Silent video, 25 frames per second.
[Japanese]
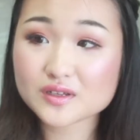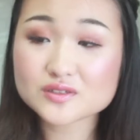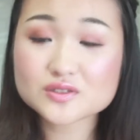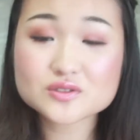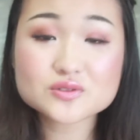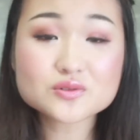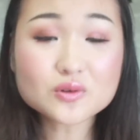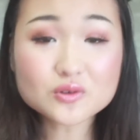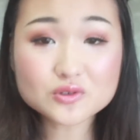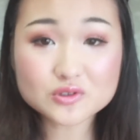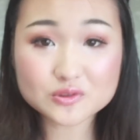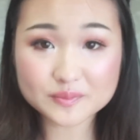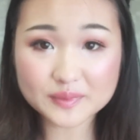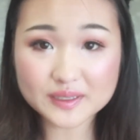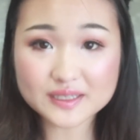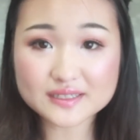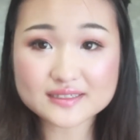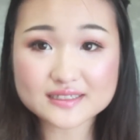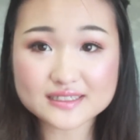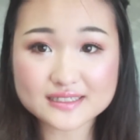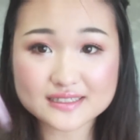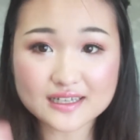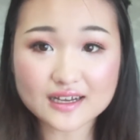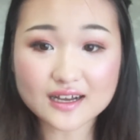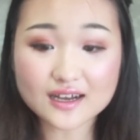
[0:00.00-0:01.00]
すごく便
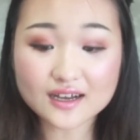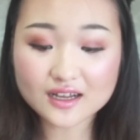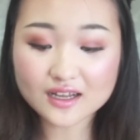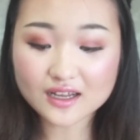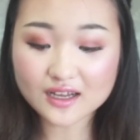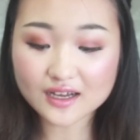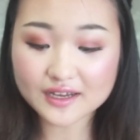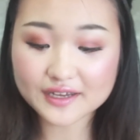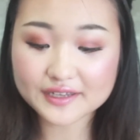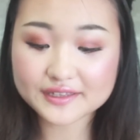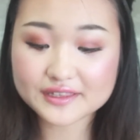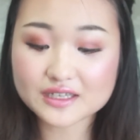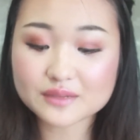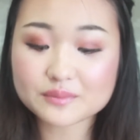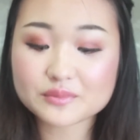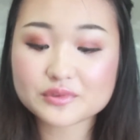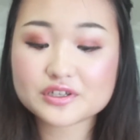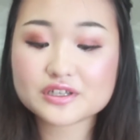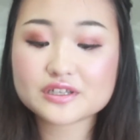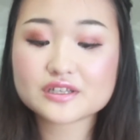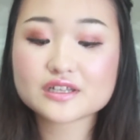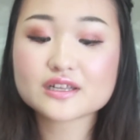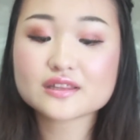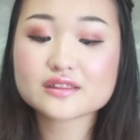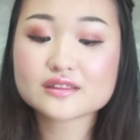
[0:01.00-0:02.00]
利なアイテム
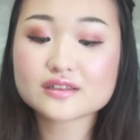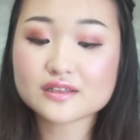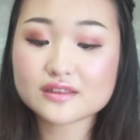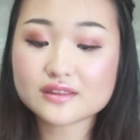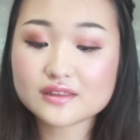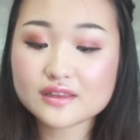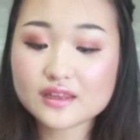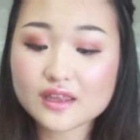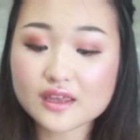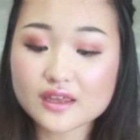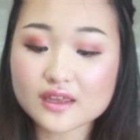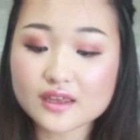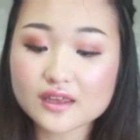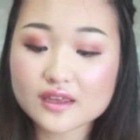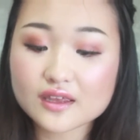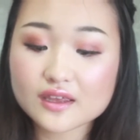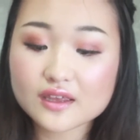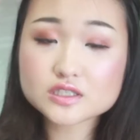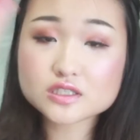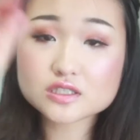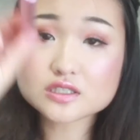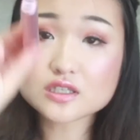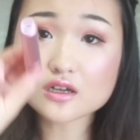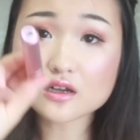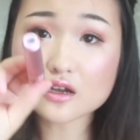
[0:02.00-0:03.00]
になってて
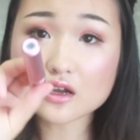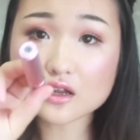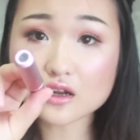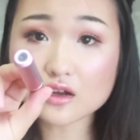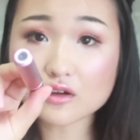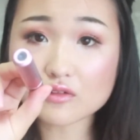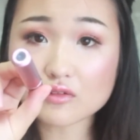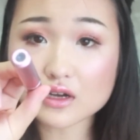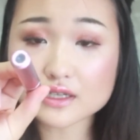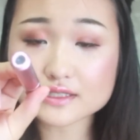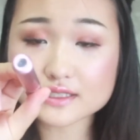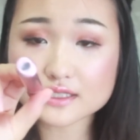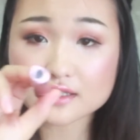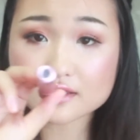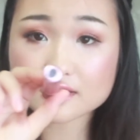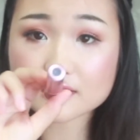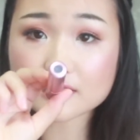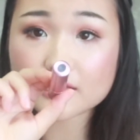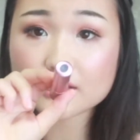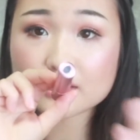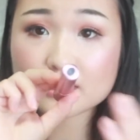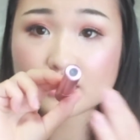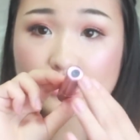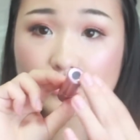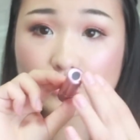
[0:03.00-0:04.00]
下からは絶
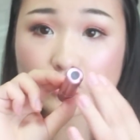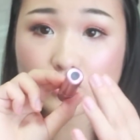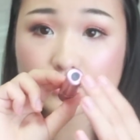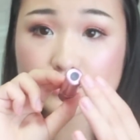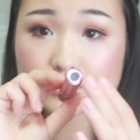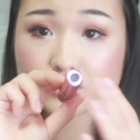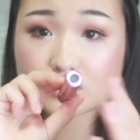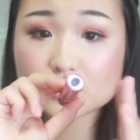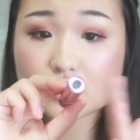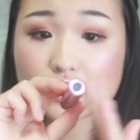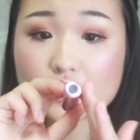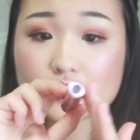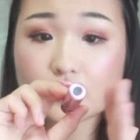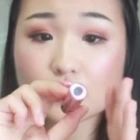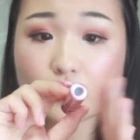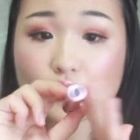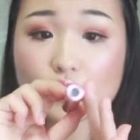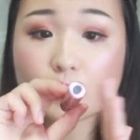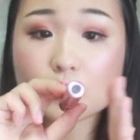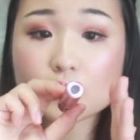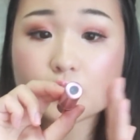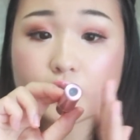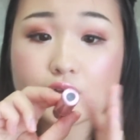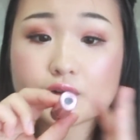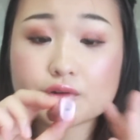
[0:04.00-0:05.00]
対香水がね
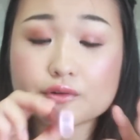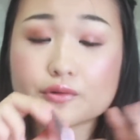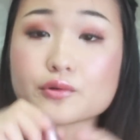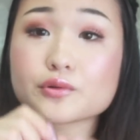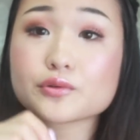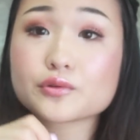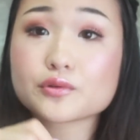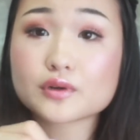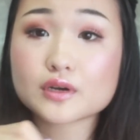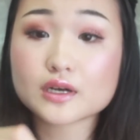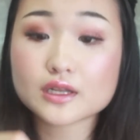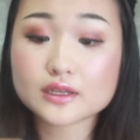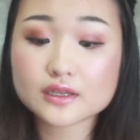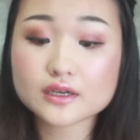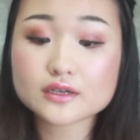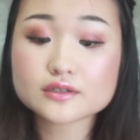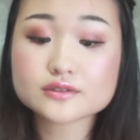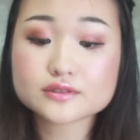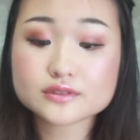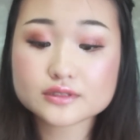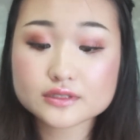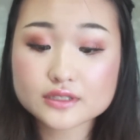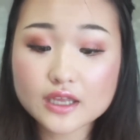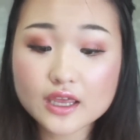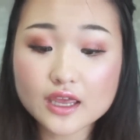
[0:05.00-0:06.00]
こぼれることがなく
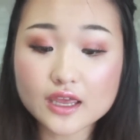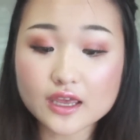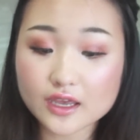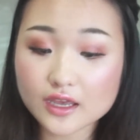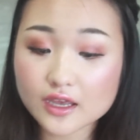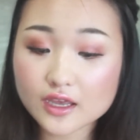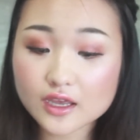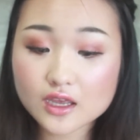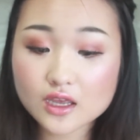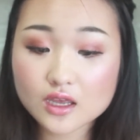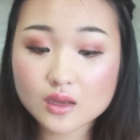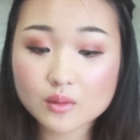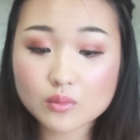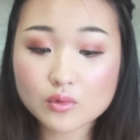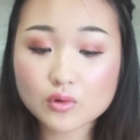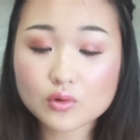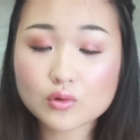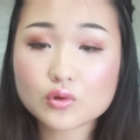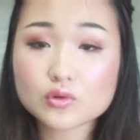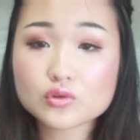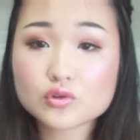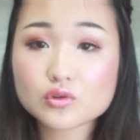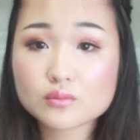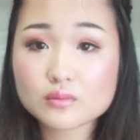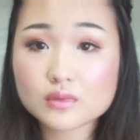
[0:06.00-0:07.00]
てもう
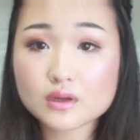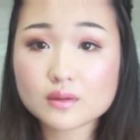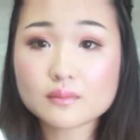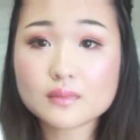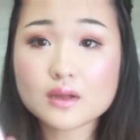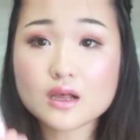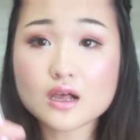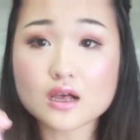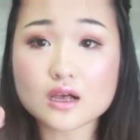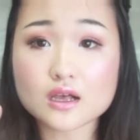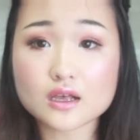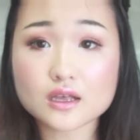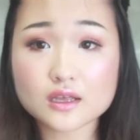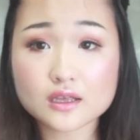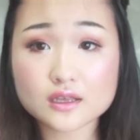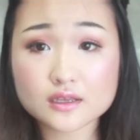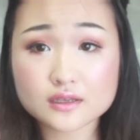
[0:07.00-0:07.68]
このまま